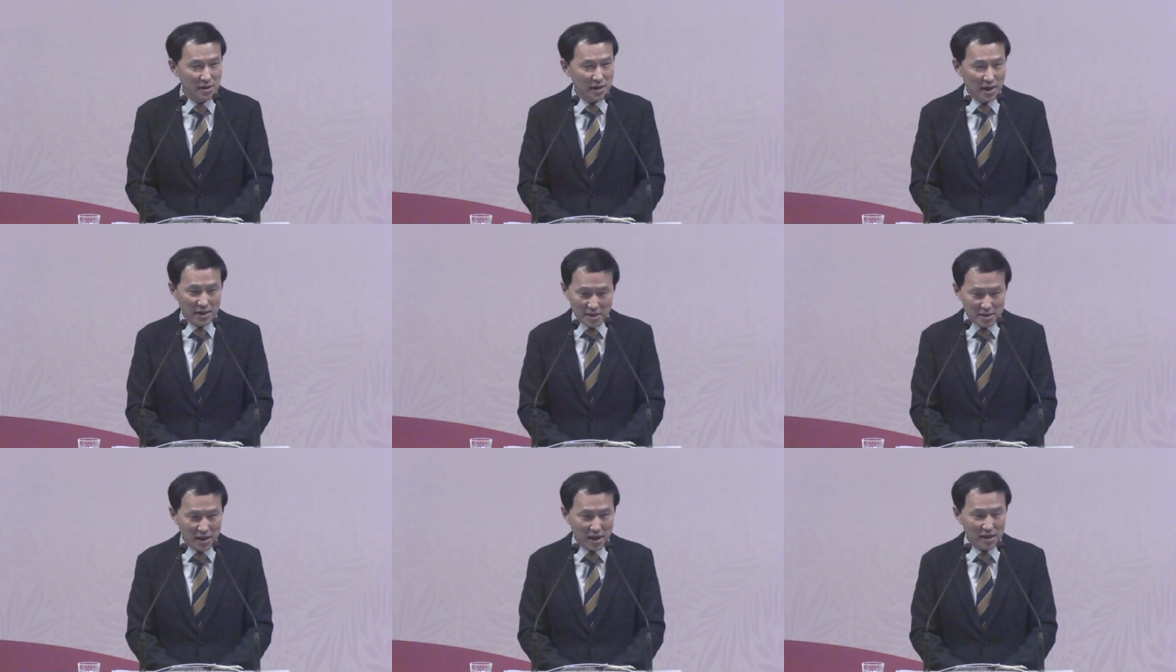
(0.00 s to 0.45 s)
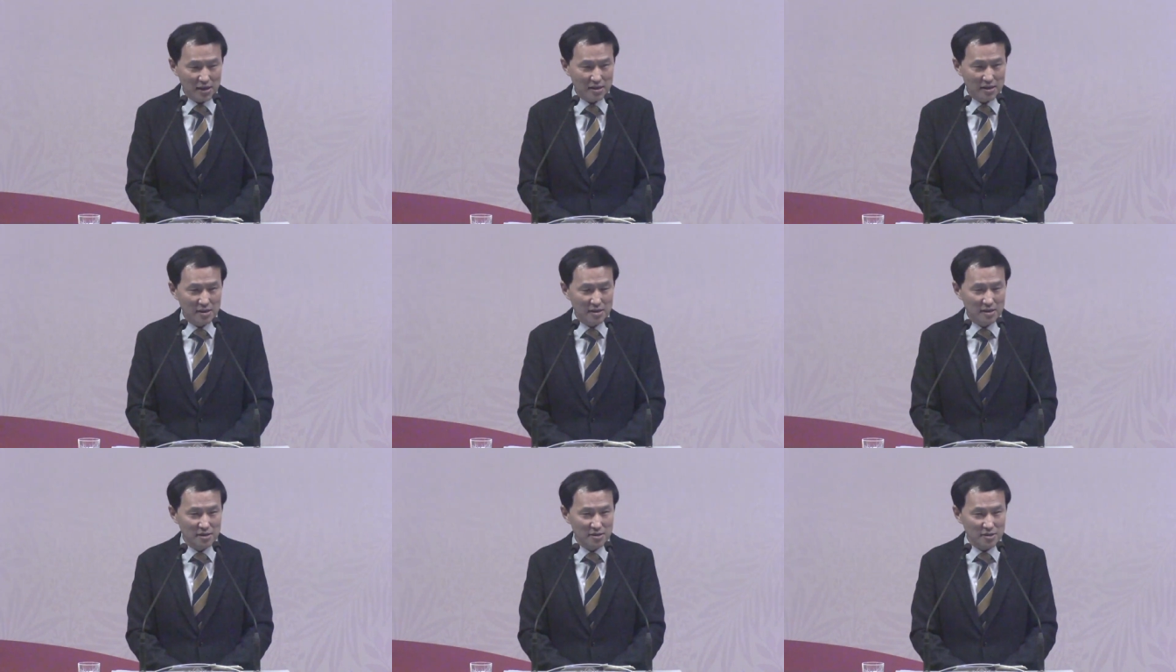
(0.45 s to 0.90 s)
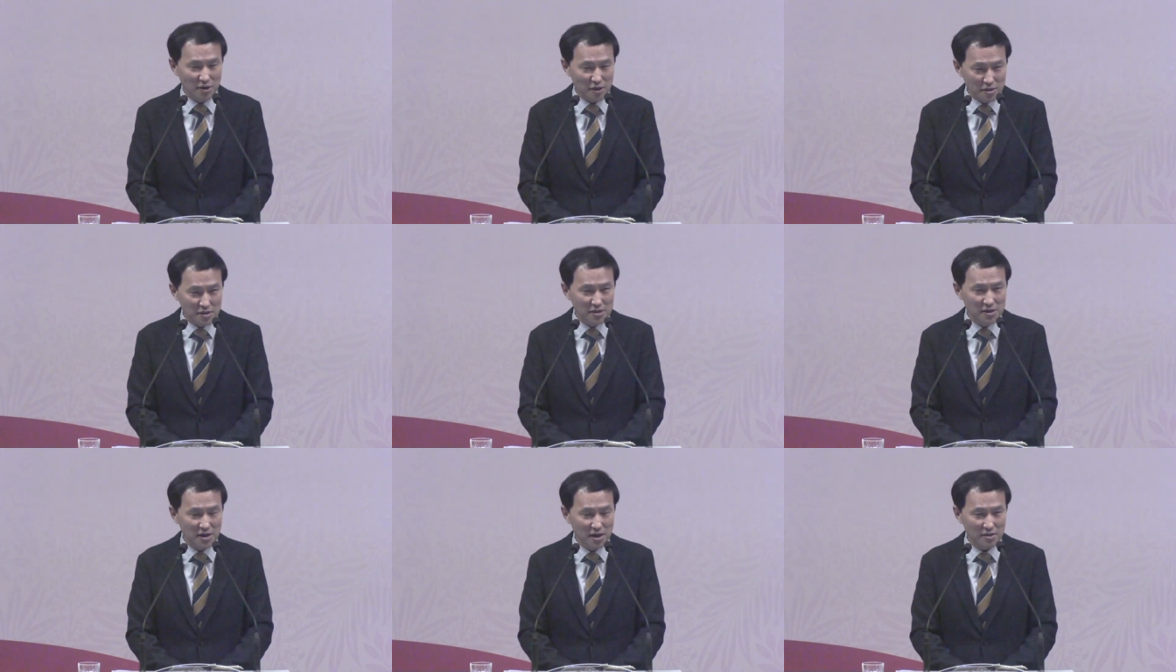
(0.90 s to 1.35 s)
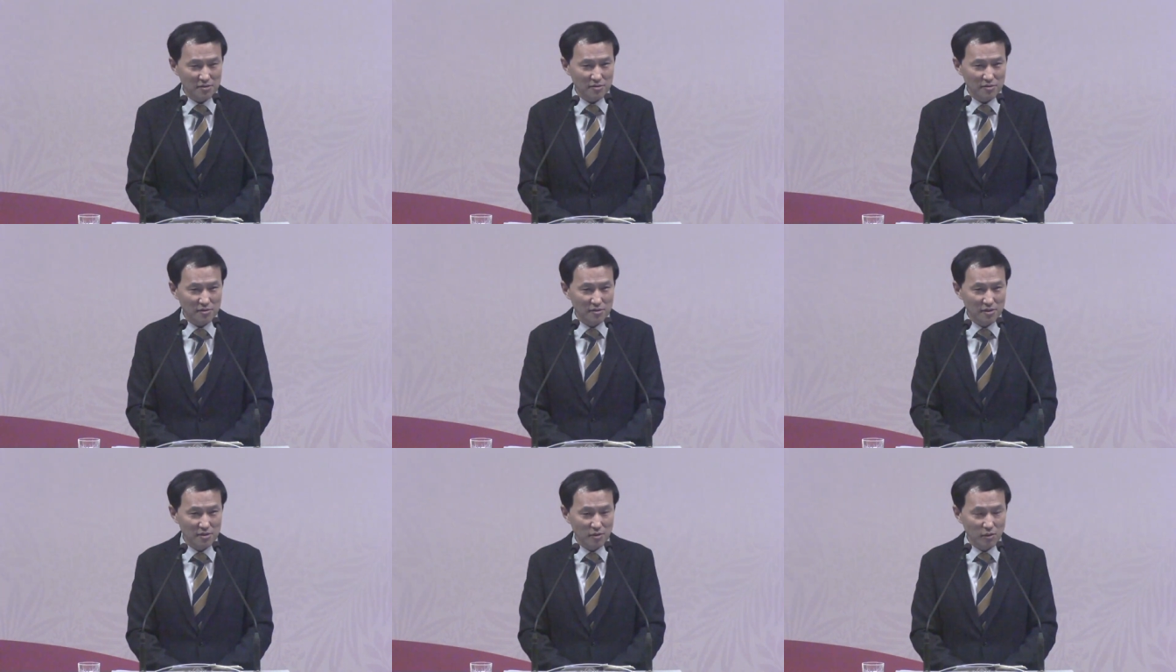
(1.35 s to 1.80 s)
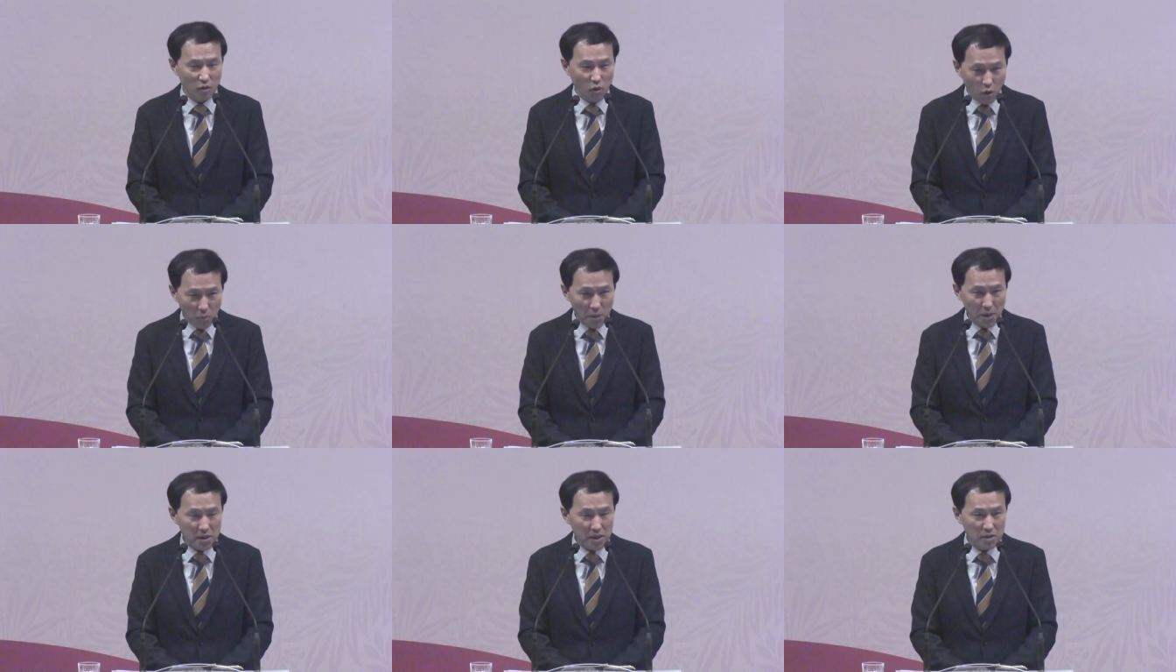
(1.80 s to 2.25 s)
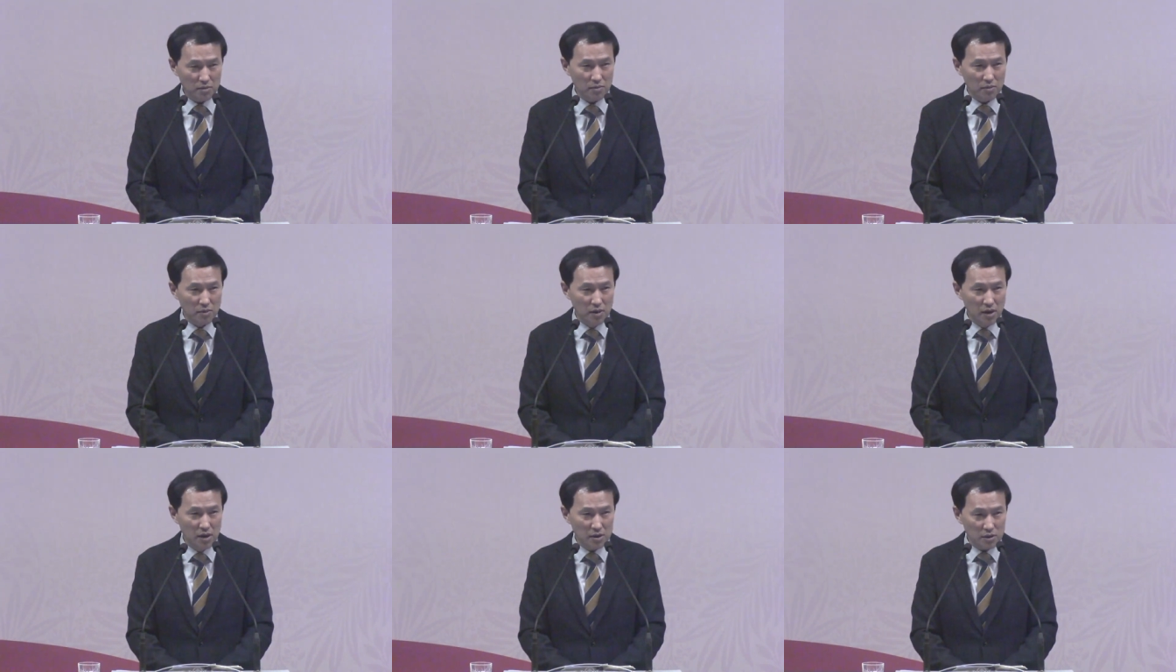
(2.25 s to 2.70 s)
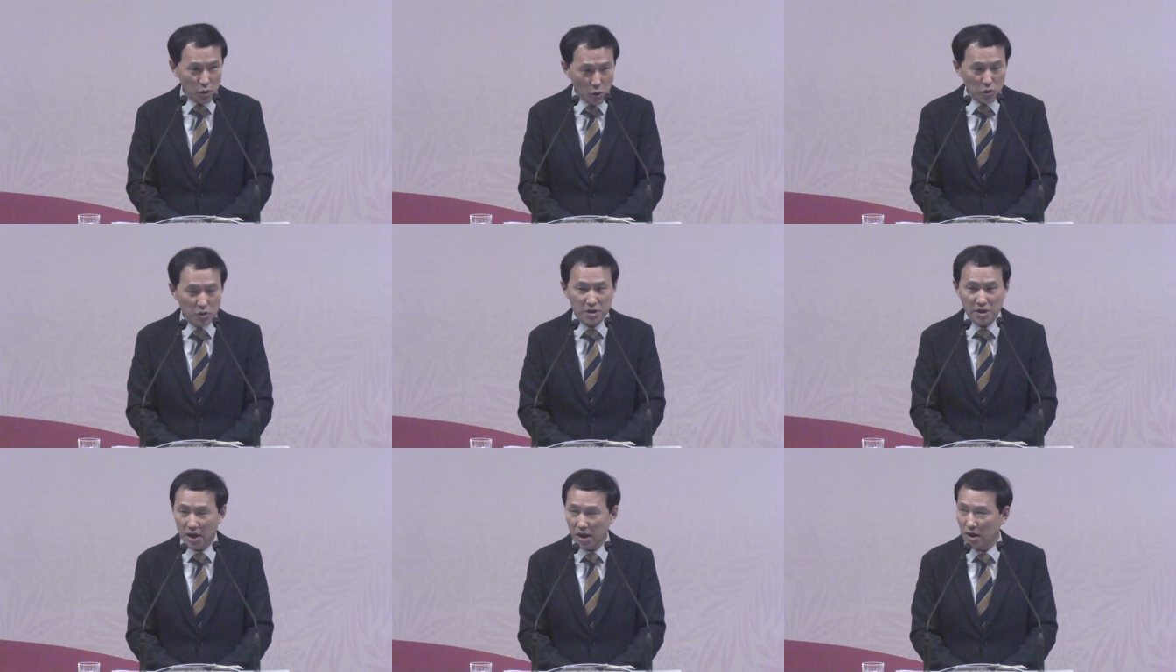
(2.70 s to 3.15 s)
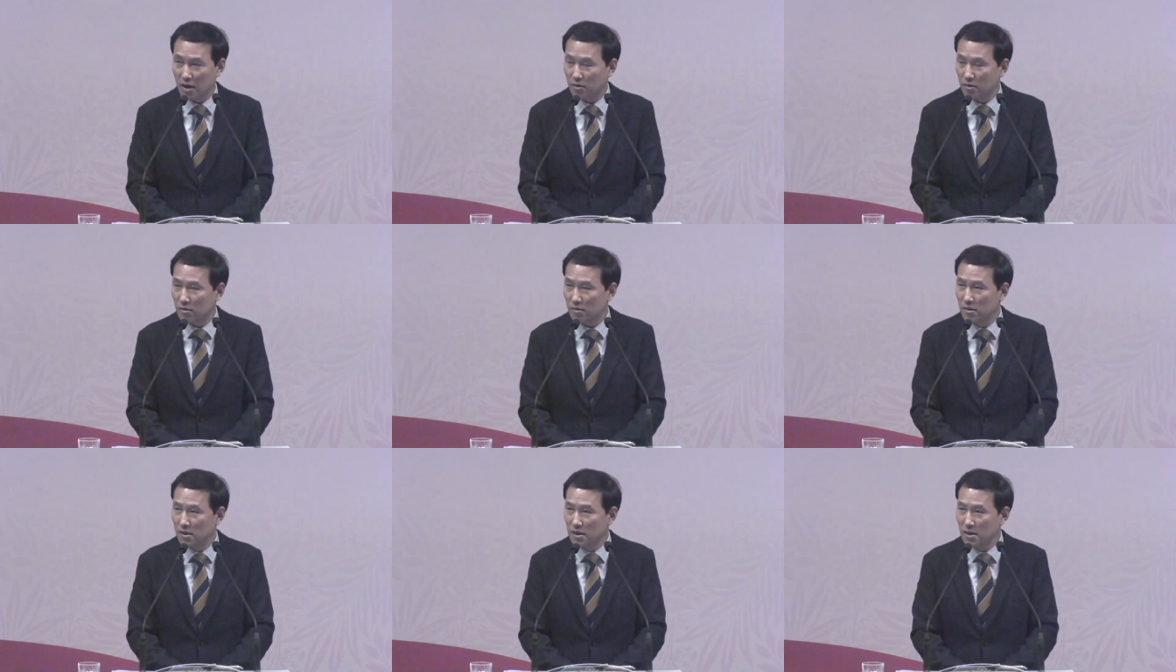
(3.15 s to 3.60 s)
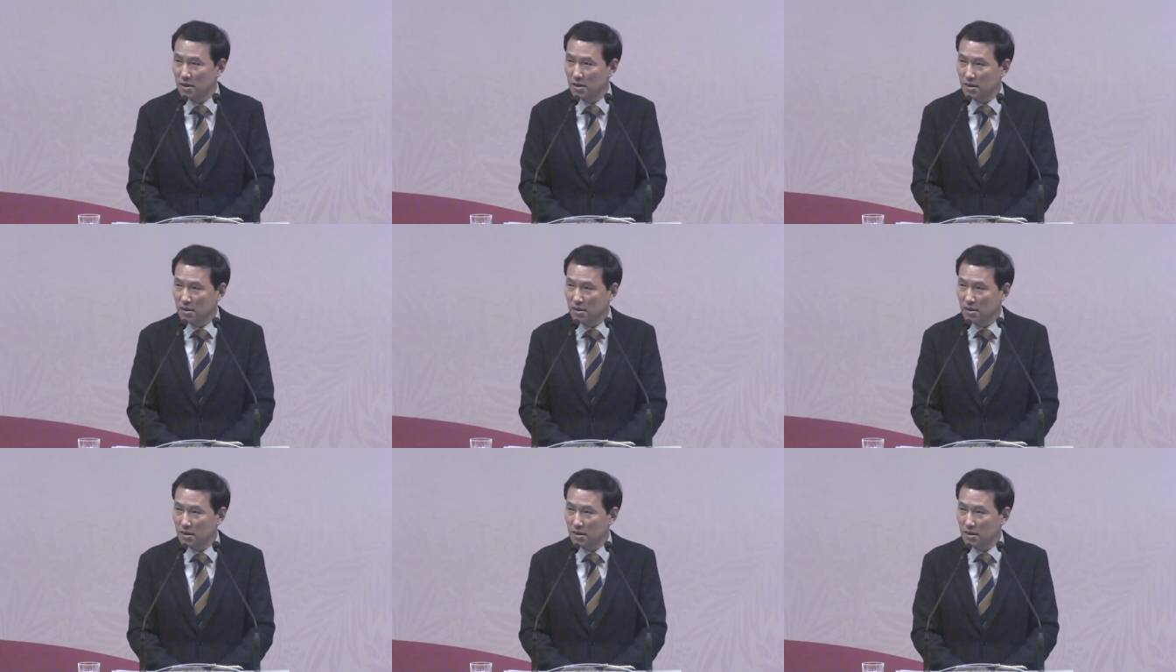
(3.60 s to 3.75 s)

아니다. 정죄하고 고발하고 송사하고